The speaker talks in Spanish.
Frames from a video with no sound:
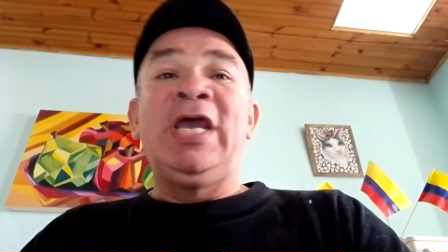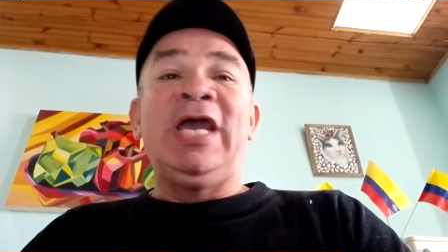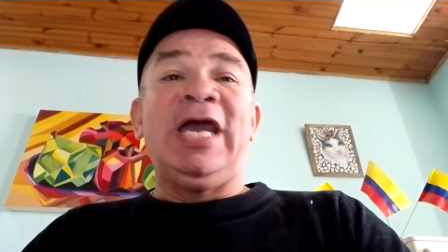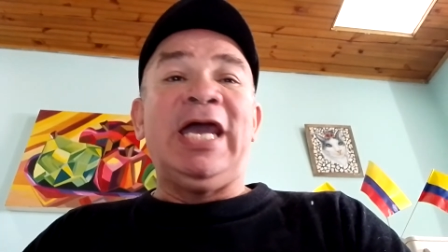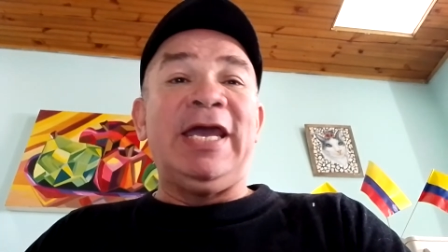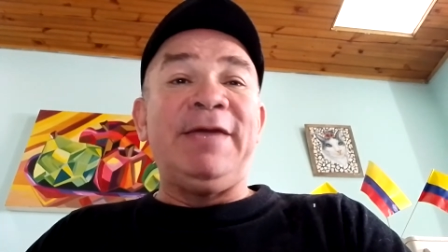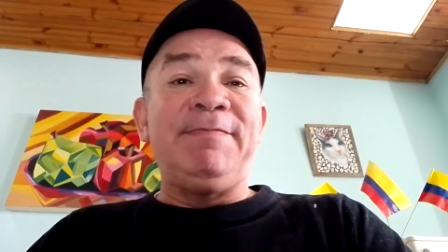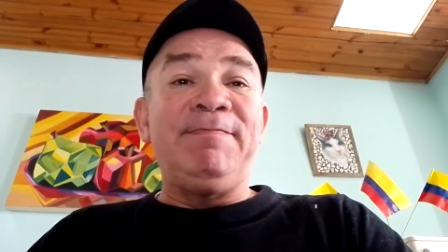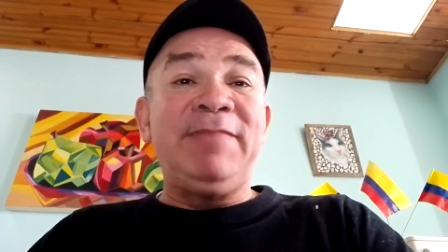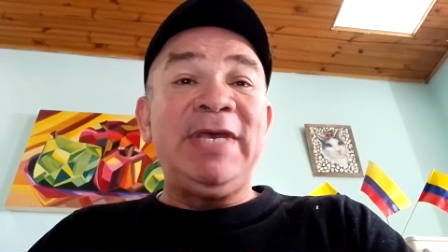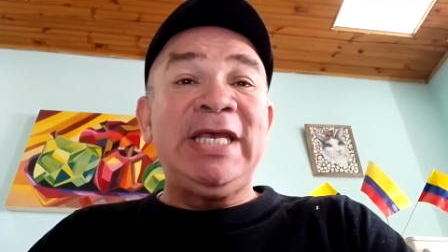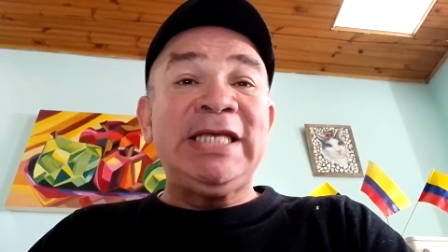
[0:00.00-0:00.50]

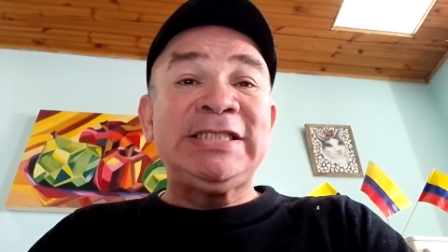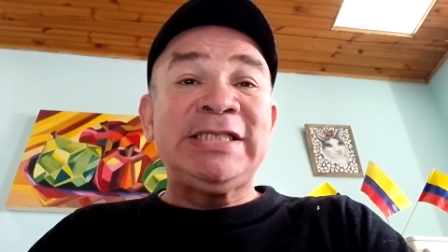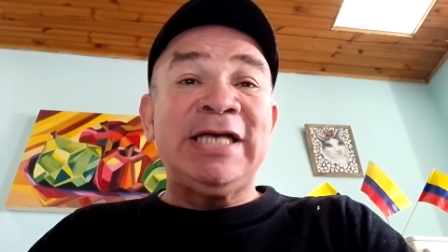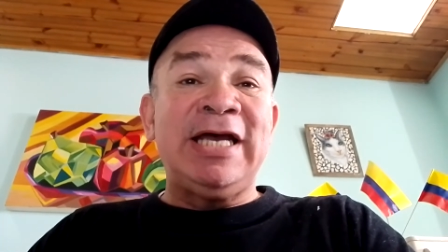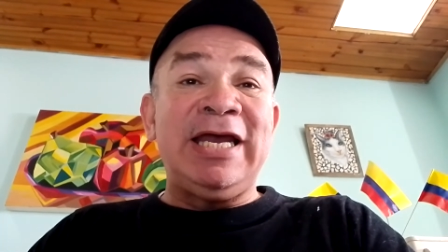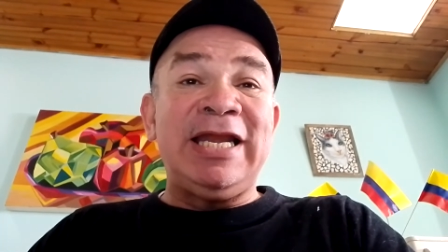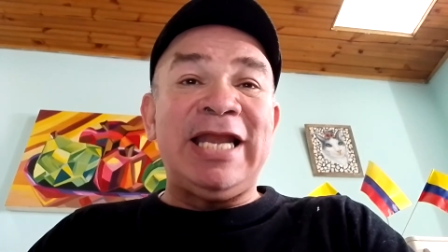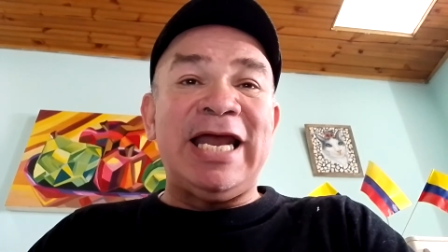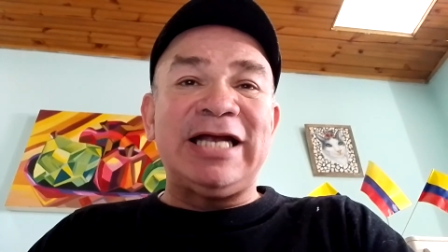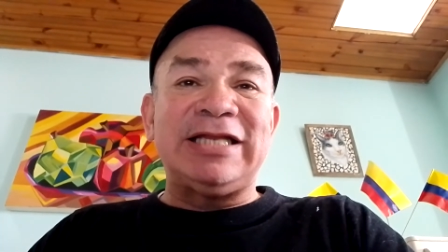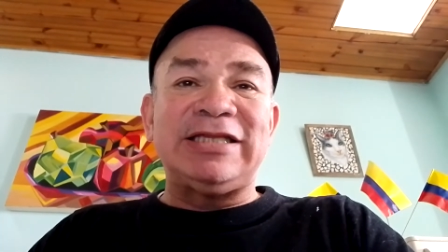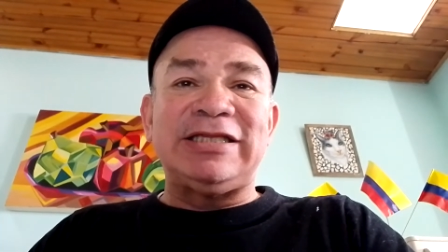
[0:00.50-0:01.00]
En
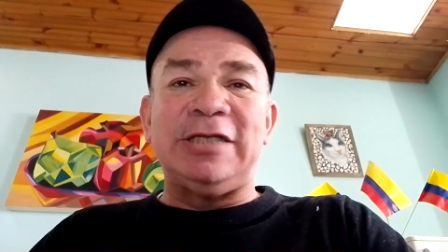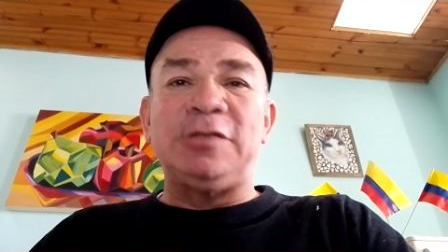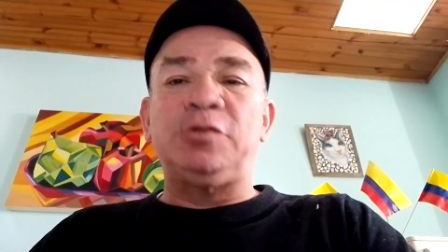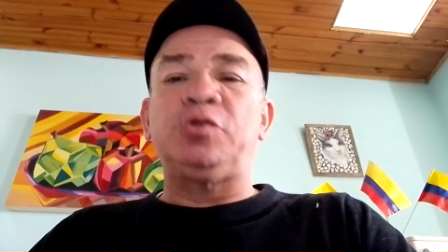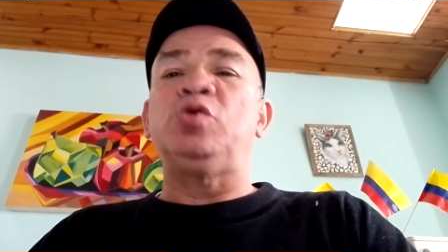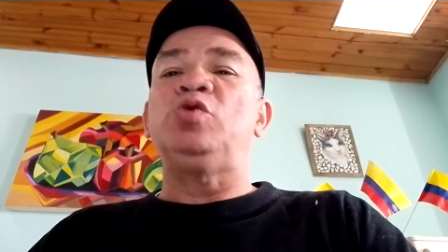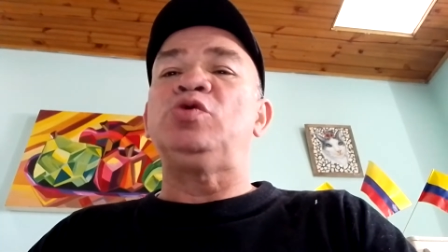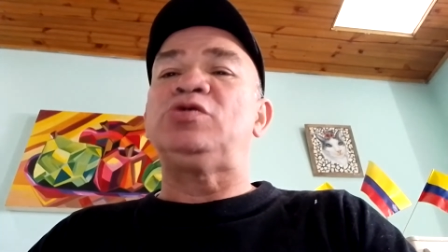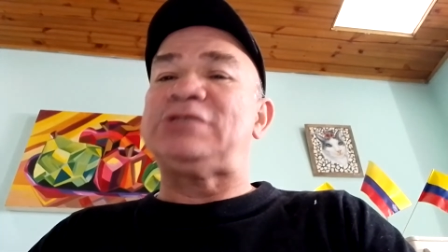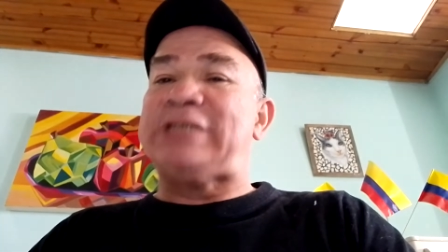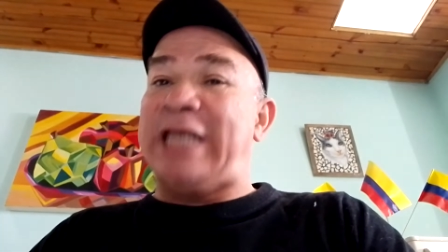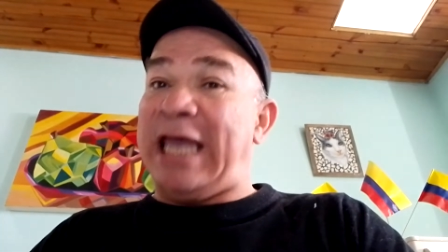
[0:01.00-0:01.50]
vista de la
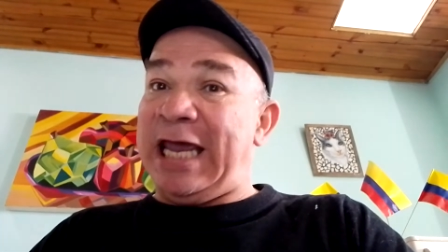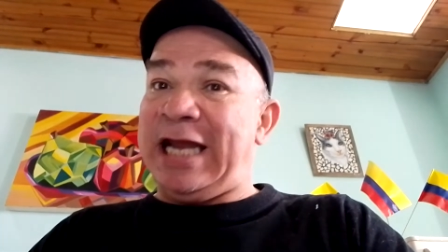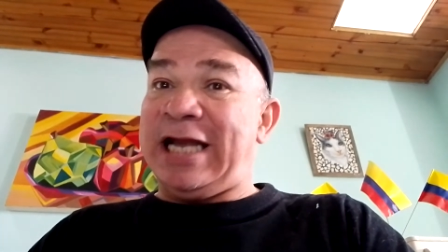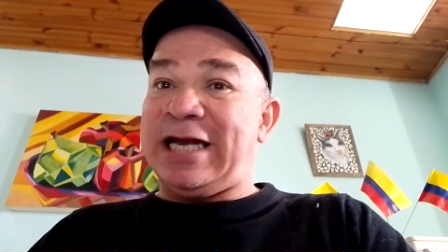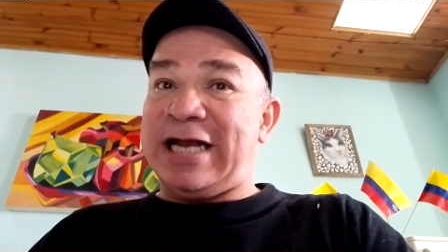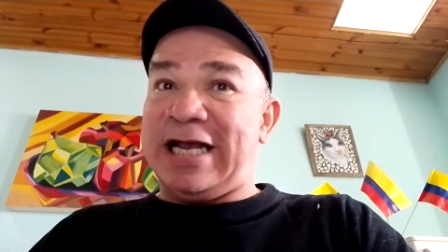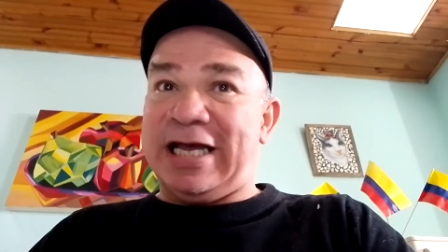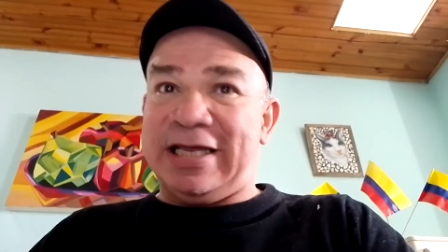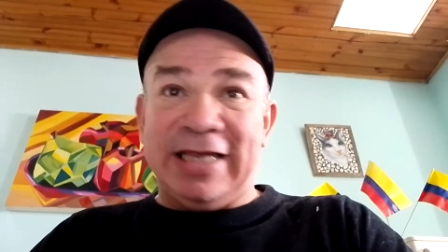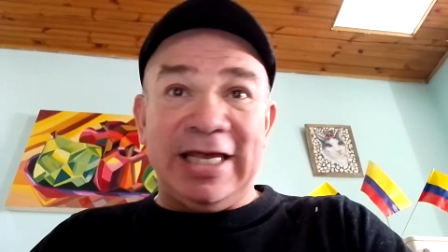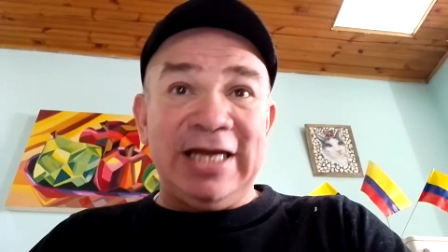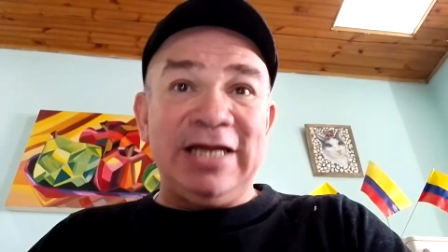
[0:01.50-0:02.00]
actitud
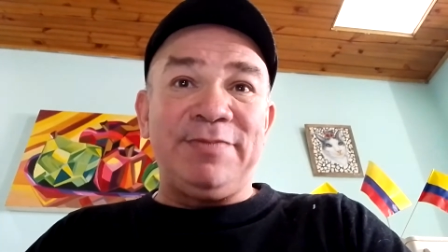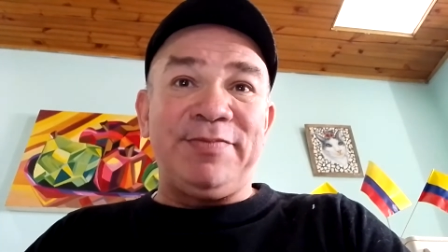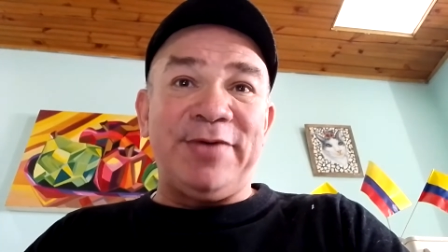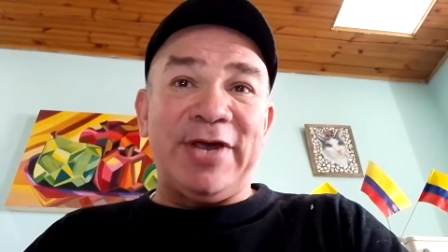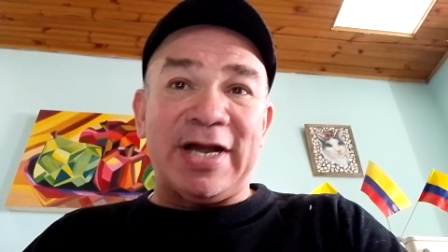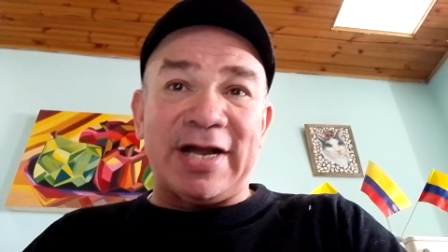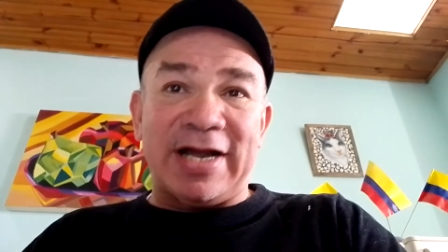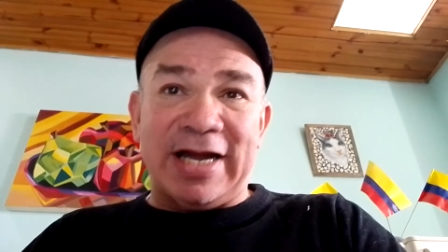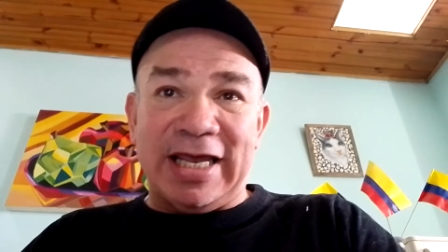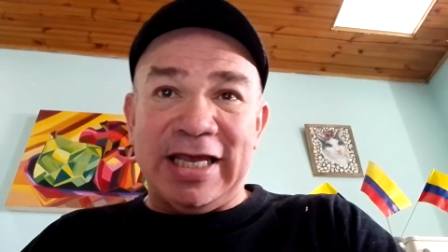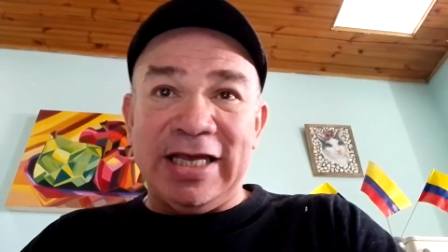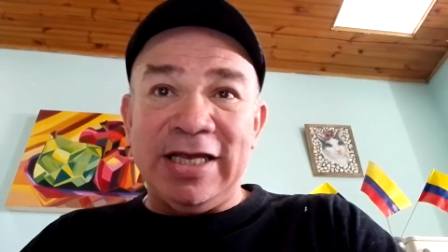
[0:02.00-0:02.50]
terca del
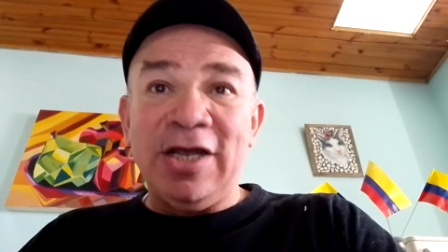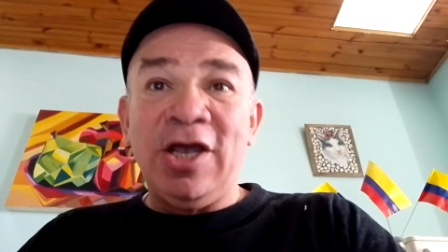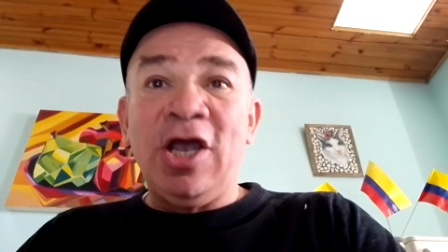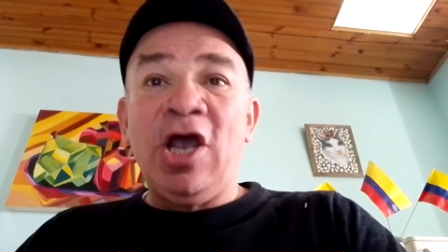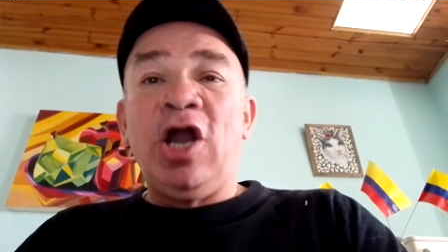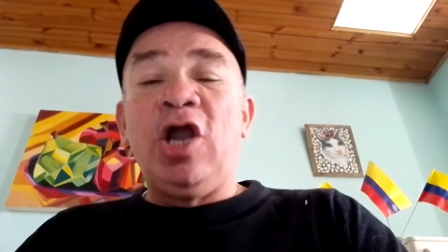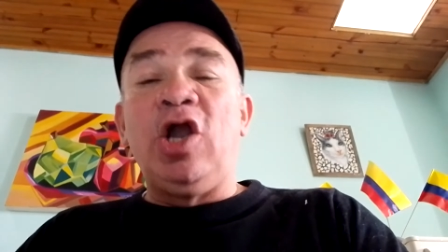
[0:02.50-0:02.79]
virrey,